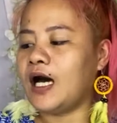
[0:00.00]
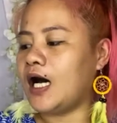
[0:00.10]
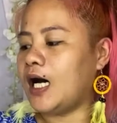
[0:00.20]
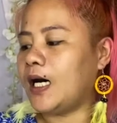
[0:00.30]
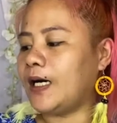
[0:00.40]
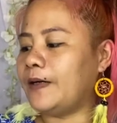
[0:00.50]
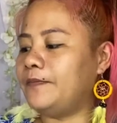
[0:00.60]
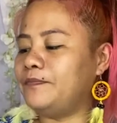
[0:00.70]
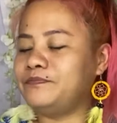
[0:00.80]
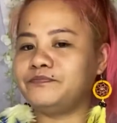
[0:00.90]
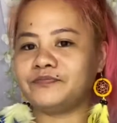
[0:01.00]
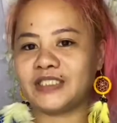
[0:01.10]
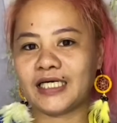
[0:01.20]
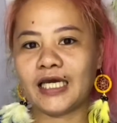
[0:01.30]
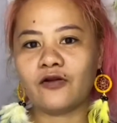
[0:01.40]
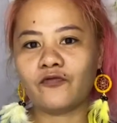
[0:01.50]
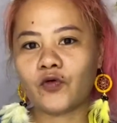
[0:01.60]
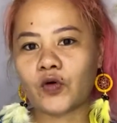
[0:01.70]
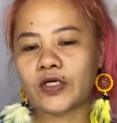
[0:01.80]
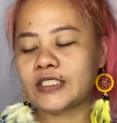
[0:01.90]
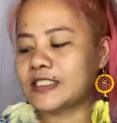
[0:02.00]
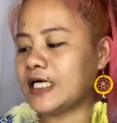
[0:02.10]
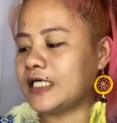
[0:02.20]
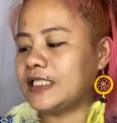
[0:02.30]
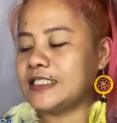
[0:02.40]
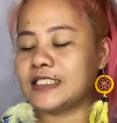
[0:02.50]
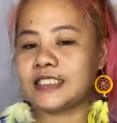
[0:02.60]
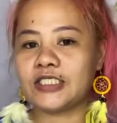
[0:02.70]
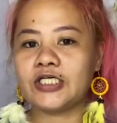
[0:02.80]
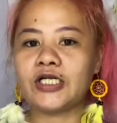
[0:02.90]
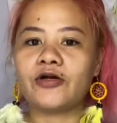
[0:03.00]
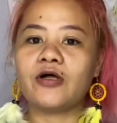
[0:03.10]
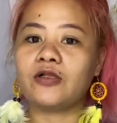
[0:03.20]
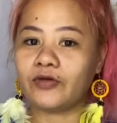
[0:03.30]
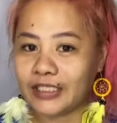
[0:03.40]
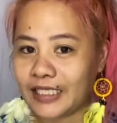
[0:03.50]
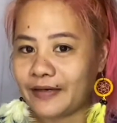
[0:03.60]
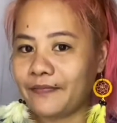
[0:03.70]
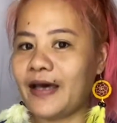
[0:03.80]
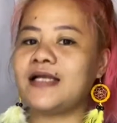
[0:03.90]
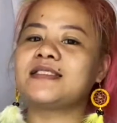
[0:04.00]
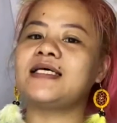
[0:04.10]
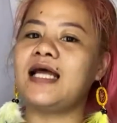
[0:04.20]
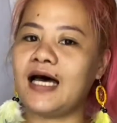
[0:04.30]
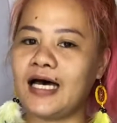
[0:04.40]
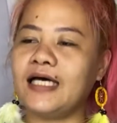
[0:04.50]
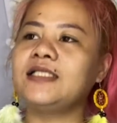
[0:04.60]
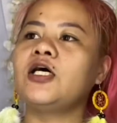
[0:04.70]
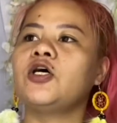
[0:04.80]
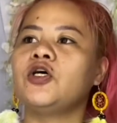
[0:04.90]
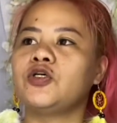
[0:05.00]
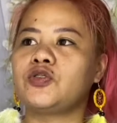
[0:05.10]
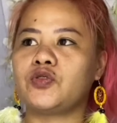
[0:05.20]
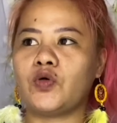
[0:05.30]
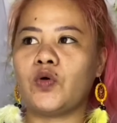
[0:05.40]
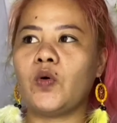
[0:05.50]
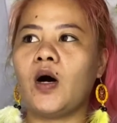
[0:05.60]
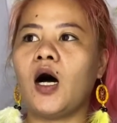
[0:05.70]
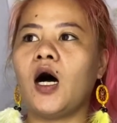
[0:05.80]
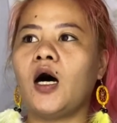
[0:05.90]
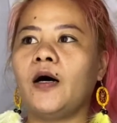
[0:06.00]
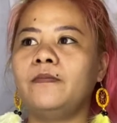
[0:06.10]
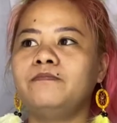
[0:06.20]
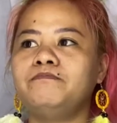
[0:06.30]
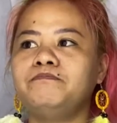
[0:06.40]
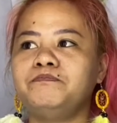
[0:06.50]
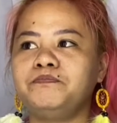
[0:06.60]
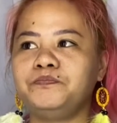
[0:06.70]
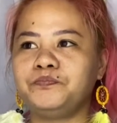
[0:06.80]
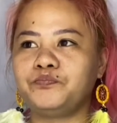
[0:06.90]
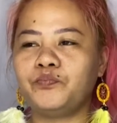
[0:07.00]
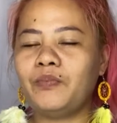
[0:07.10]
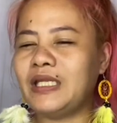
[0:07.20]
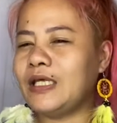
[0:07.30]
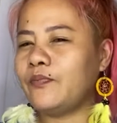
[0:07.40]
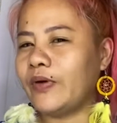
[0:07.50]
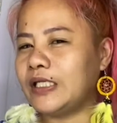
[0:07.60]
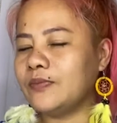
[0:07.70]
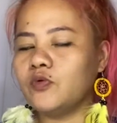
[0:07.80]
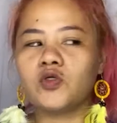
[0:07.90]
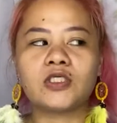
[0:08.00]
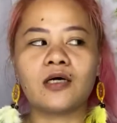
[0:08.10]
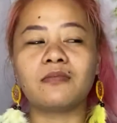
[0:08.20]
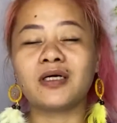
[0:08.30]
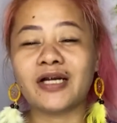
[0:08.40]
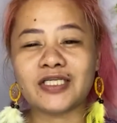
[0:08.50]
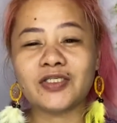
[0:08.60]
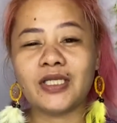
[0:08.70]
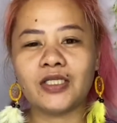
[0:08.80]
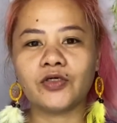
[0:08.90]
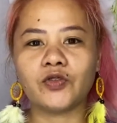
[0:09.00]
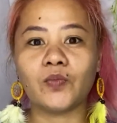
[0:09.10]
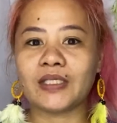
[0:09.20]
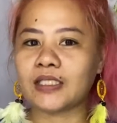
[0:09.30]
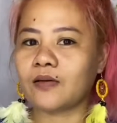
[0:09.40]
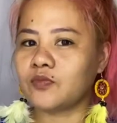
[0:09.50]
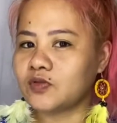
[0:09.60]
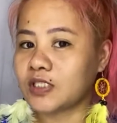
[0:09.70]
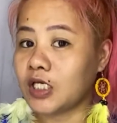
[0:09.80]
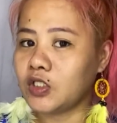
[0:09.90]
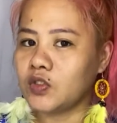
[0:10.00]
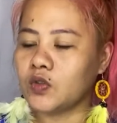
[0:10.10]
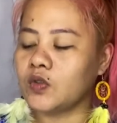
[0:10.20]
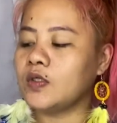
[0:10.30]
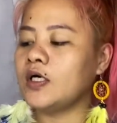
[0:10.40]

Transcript: um, again, of course, uh, this is a general reading para sa lahat. So, um, meaning pwede po siyang mag-resonate or tumatak po sa inyo